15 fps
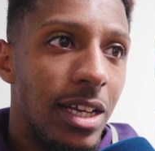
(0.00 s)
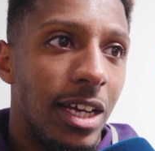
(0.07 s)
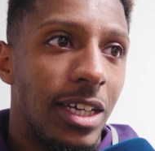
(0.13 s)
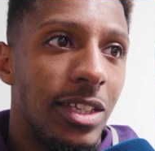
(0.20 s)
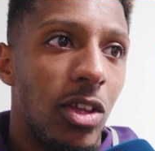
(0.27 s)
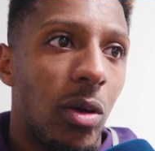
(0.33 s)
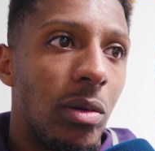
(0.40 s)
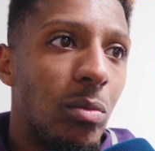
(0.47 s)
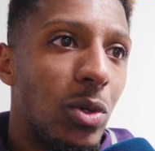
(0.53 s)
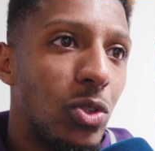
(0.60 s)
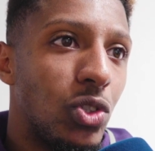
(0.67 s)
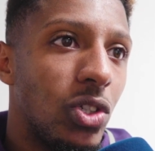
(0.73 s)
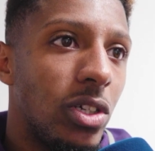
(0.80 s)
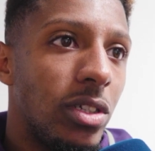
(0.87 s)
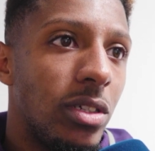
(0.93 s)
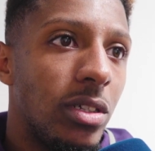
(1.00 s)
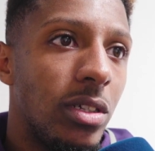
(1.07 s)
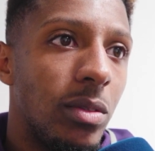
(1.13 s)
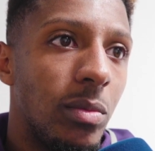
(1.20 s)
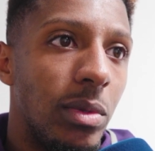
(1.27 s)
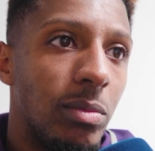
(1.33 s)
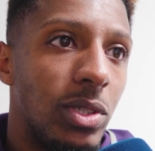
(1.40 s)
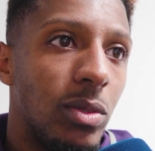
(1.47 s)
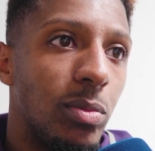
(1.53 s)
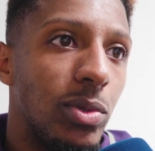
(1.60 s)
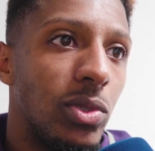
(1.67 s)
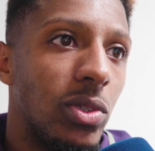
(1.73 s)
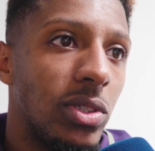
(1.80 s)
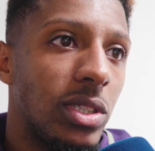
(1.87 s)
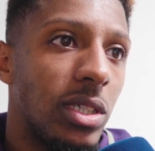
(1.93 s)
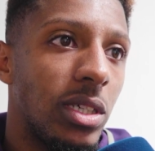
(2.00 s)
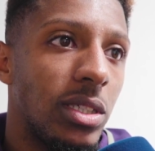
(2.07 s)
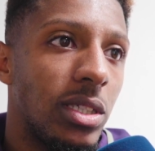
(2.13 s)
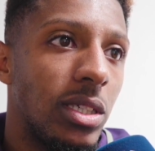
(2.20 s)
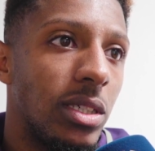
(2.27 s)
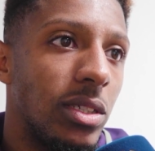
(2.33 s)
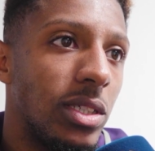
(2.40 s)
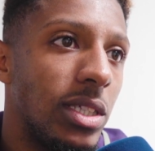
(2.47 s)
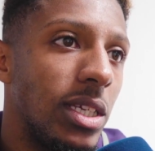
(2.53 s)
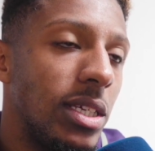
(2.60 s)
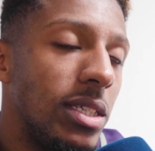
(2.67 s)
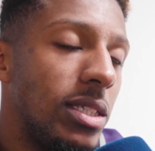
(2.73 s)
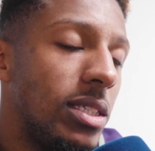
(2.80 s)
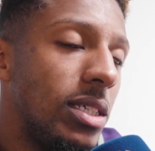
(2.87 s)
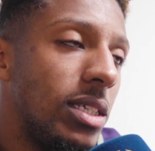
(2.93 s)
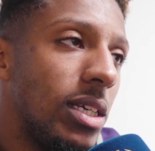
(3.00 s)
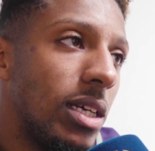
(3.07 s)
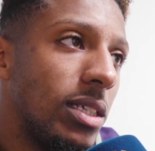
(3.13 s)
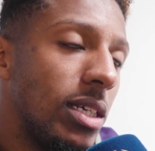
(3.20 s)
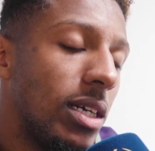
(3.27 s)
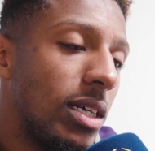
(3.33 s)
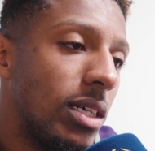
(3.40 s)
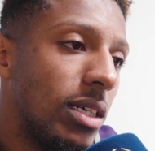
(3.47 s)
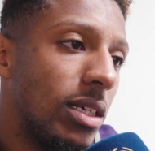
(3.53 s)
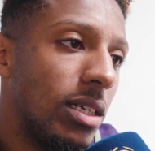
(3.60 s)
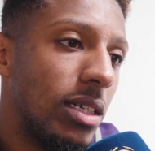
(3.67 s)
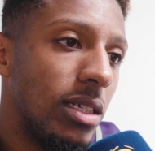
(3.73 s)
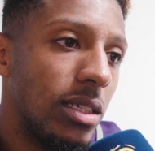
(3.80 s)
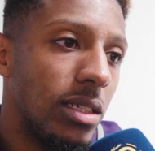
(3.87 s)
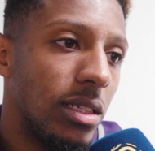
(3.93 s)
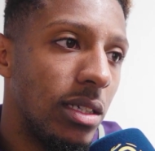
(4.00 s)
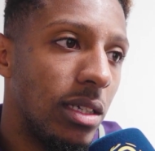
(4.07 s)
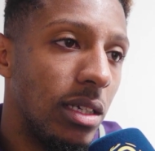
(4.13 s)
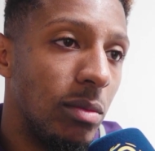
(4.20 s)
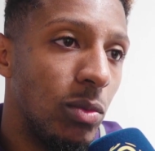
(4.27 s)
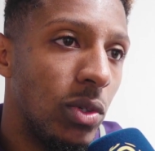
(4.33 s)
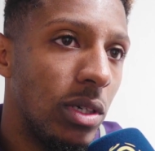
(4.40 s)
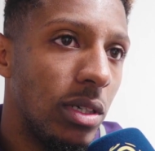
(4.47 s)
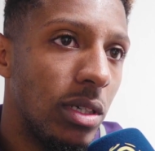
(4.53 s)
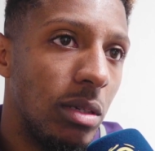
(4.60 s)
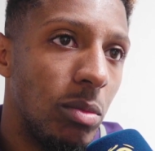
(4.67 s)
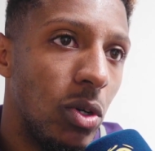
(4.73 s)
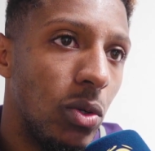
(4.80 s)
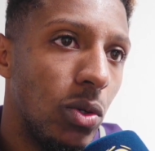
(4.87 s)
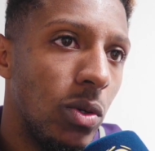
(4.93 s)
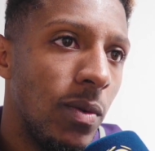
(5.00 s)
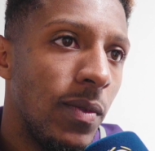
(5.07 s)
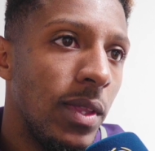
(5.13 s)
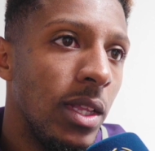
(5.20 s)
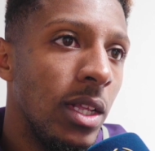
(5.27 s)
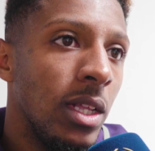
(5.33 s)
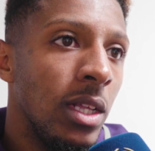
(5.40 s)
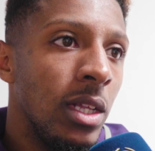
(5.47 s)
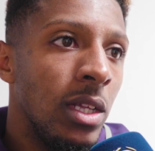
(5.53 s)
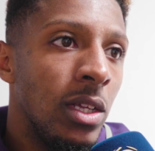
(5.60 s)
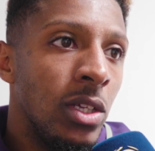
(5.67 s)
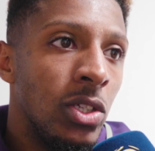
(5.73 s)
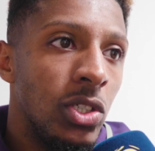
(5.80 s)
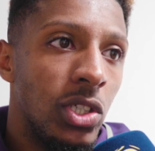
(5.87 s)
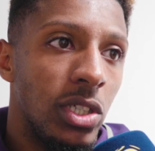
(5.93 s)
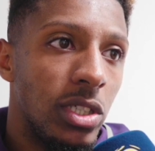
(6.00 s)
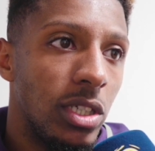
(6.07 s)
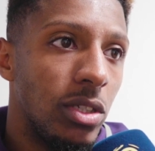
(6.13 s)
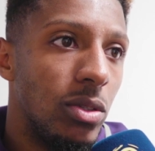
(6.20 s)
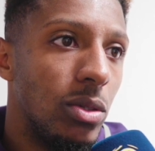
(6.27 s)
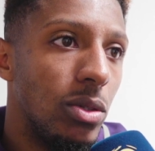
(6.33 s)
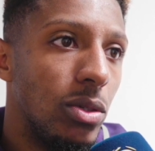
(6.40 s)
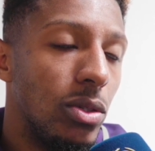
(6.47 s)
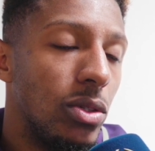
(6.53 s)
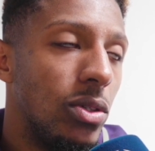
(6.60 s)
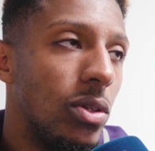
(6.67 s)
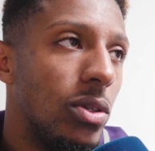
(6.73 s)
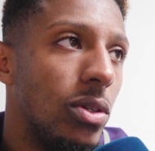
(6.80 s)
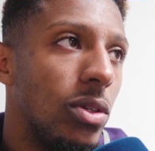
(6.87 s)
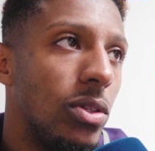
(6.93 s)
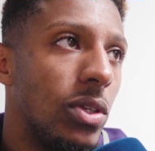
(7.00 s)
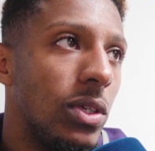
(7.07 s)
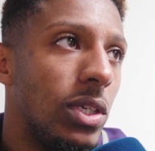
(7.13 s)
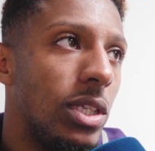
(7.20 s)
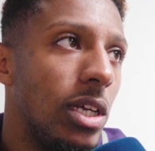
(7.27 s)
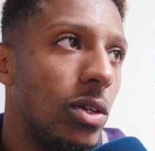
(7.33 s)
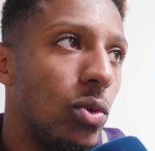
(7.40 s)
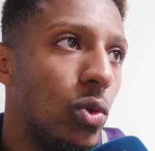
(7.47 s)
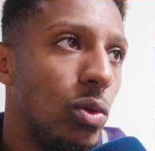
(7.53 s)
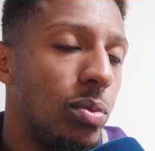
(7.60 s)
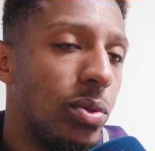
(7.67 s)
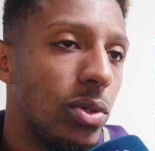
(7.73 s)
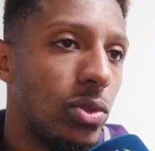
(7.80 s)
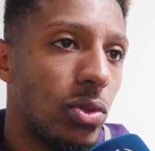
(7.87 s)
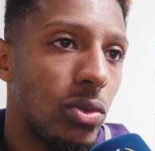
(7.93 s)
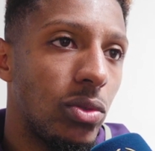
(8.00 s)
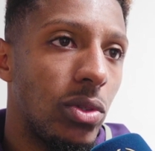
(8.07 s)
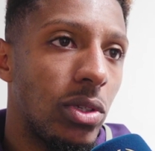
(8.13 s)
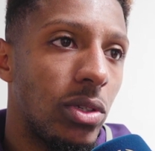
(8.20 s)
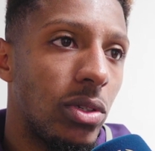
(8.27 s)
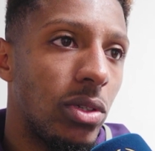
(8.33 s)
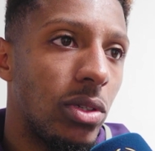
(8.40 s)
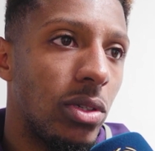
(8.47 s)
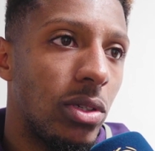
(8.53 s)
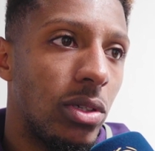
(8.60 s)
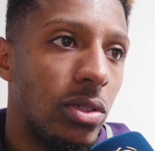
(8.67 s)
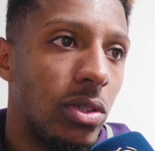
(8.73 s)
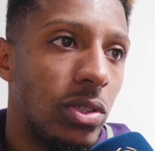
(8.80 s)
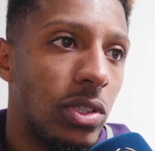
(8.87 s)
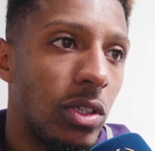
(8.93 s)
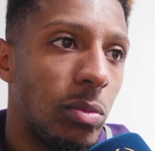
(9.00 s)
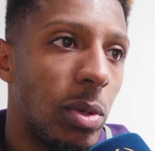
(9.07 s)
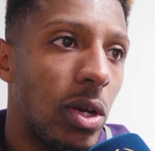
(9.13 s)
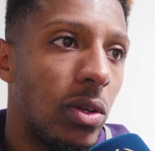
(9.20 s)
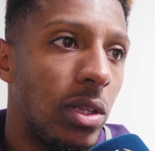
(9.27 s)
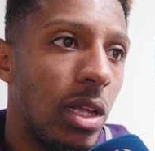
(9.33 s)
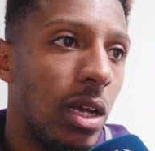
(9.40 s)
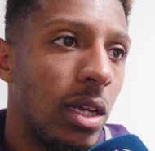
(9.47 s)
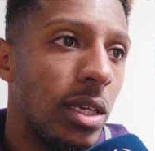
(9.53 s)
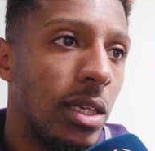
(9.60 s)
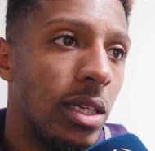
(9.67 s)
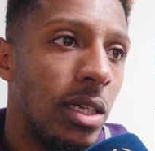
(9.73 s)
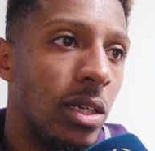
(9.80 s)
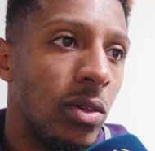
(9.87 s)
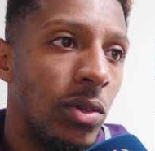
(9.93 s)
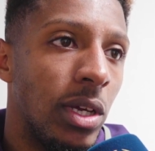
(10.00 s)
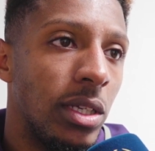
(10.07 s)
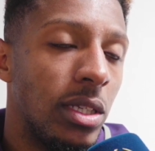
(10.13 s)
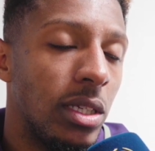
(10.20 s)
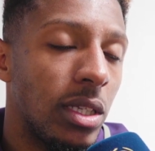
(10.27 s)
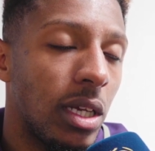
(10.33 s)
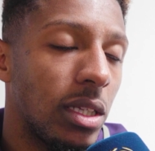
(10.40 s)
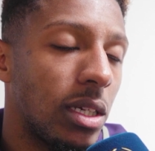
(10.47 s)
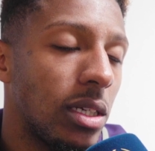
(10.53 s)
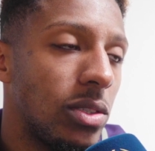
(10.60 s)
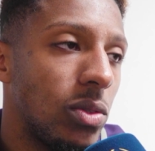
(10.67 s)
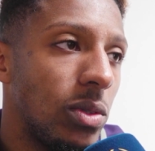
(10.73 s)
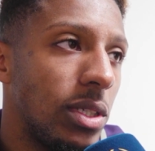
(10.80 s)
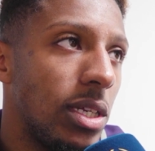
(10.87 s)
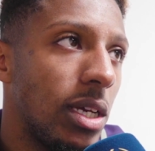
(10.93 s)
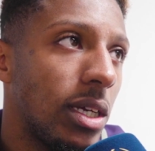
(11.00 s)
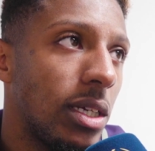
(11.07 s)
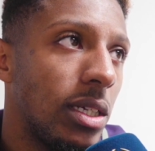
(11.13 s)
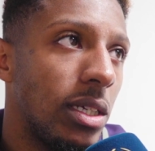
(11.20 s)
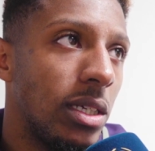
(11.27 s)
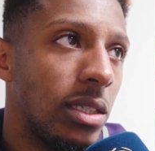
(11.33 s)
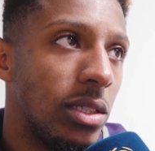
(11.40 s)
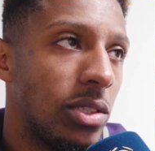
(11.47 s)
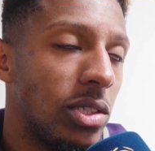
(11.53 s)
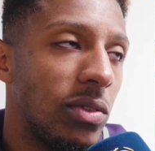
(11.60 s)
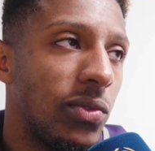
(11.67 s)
a, énormément de jeunes, même si plus anciens c'était Easy, Yaya et moi et Mauro j'ai essayé de, guider le groupe, surtout dans, dans cette période-là, et on a été très très solidaires et c'est ce